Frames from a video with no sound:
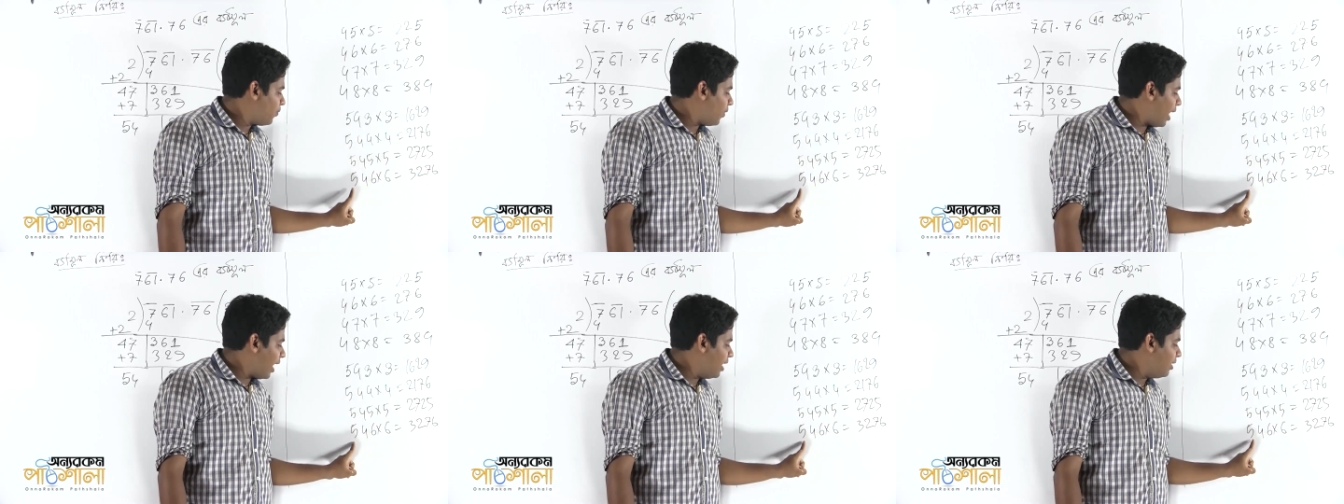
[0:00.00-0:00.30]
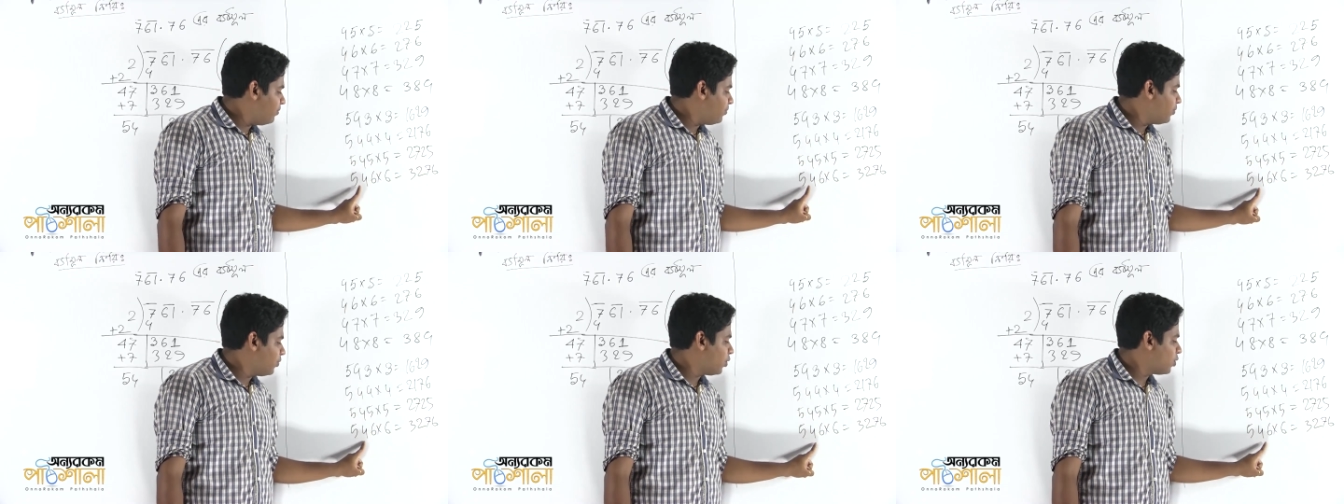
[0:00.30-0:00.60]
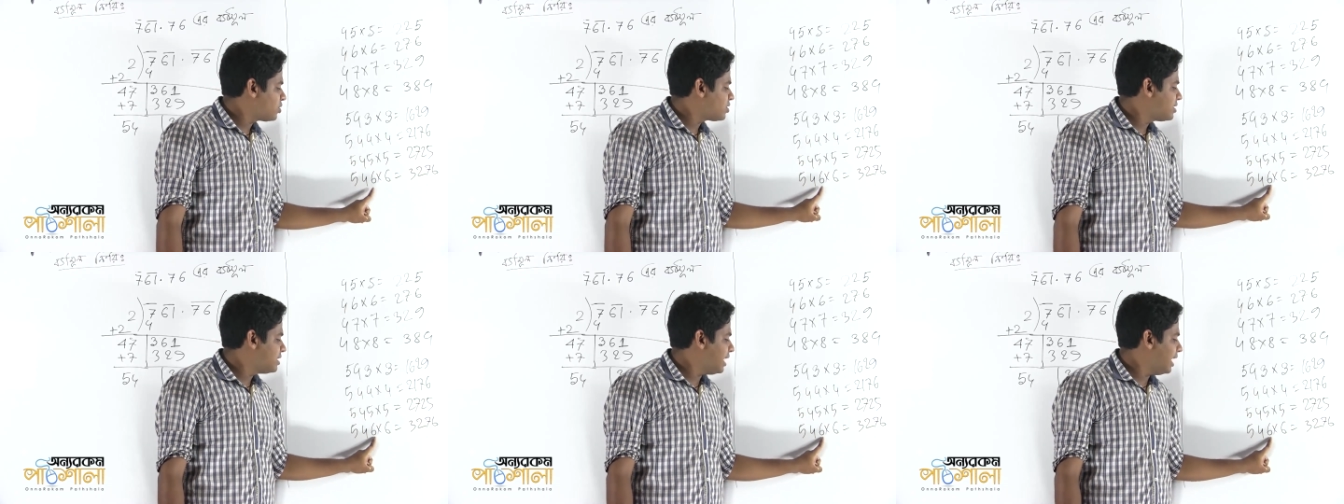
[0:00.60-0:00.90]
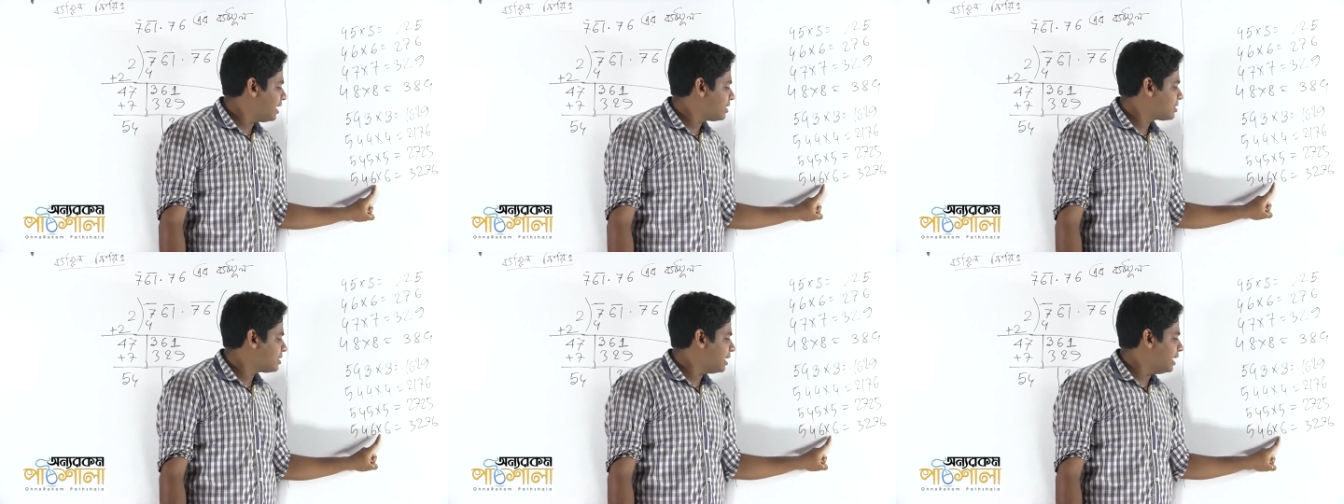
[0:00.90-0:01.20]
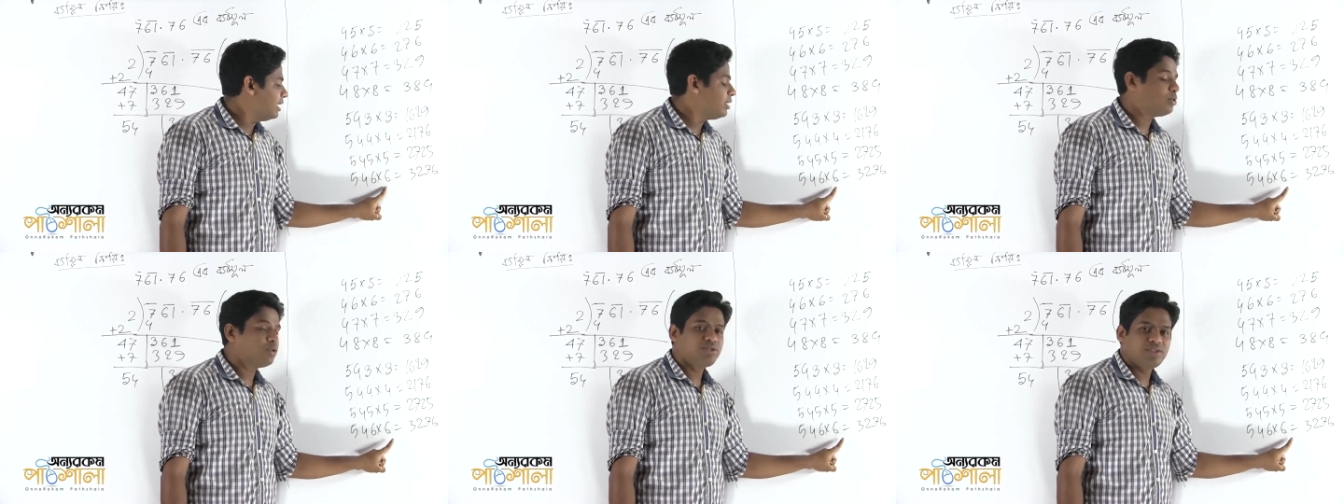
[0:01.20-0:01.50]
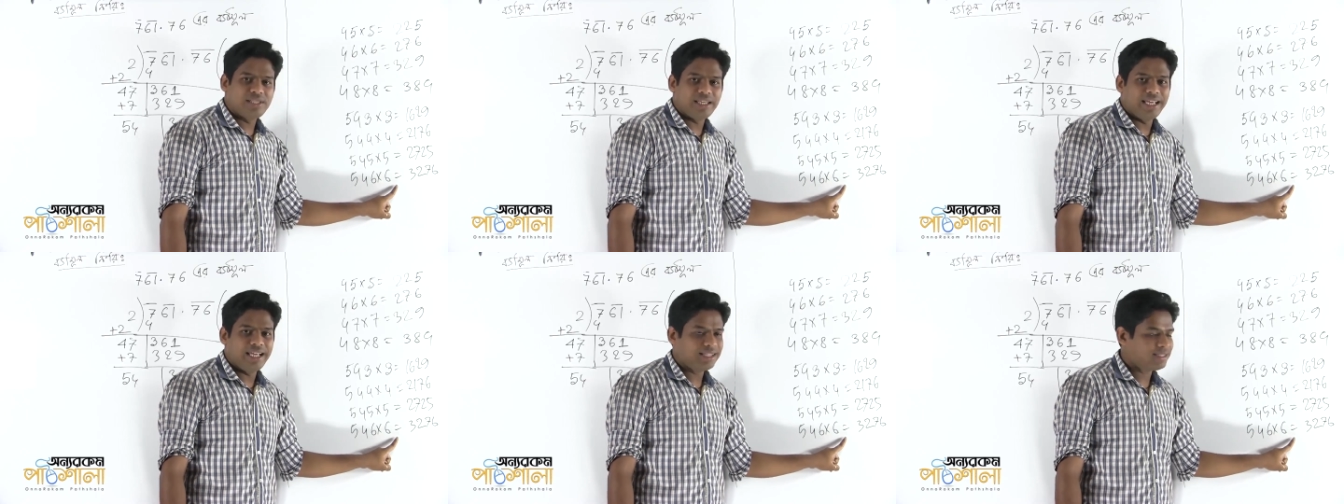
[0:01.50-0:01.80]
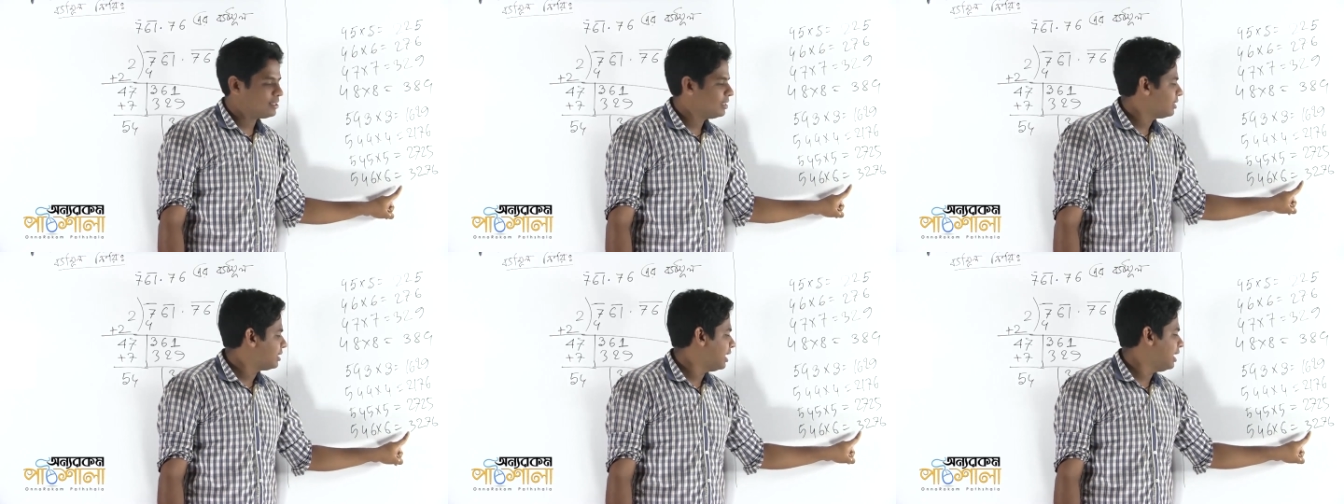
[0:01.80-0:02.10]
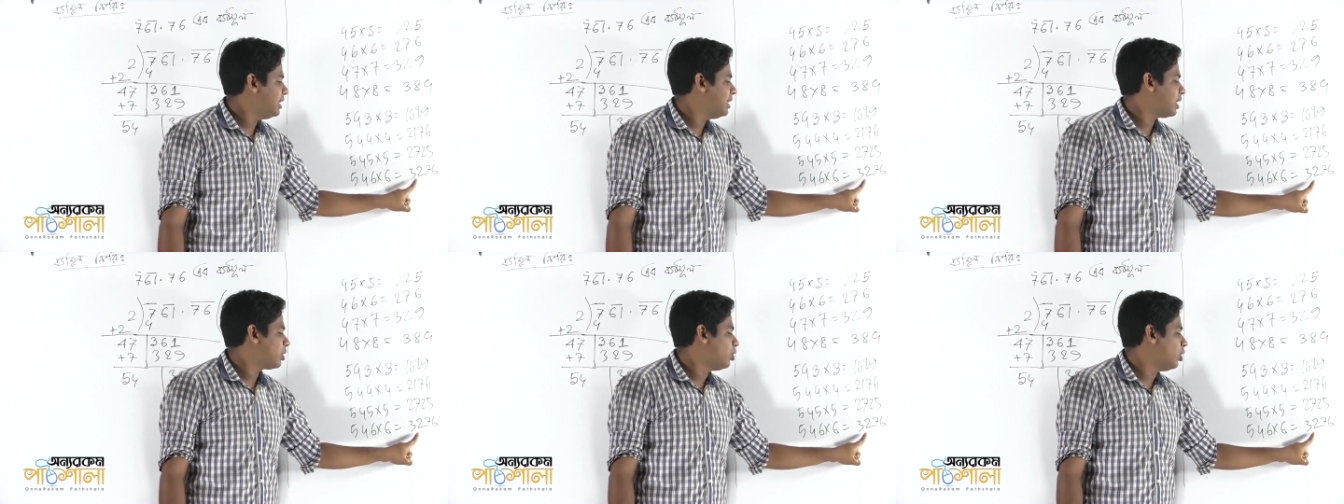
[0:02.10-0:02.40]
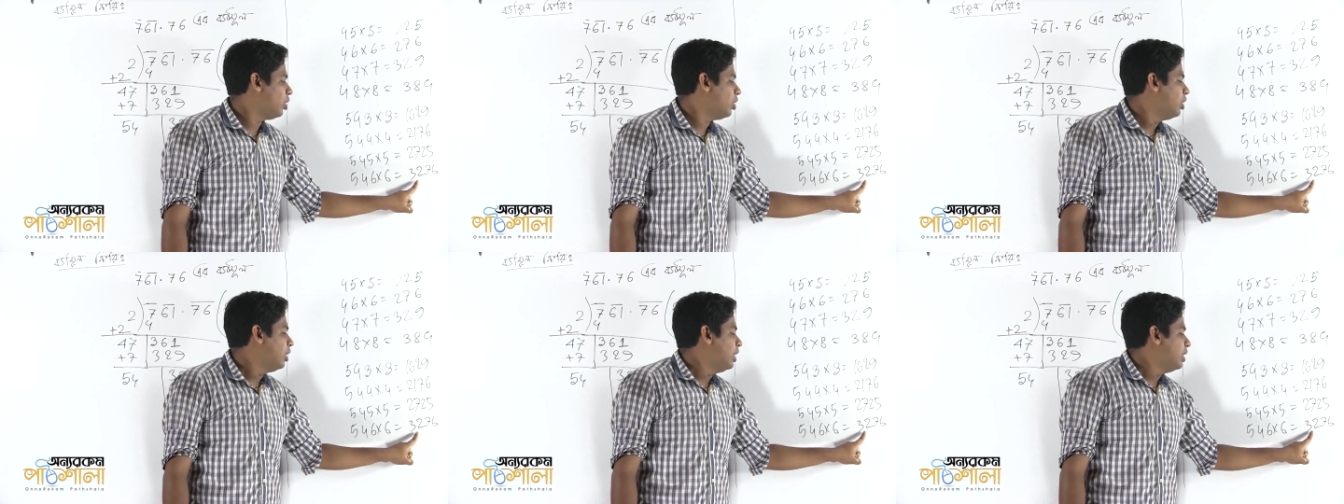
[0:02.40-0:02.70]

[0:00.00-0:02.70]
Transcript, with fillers: ফাইভ ফোর সিক্স ইন্টু সিক্স তাহলে দেখো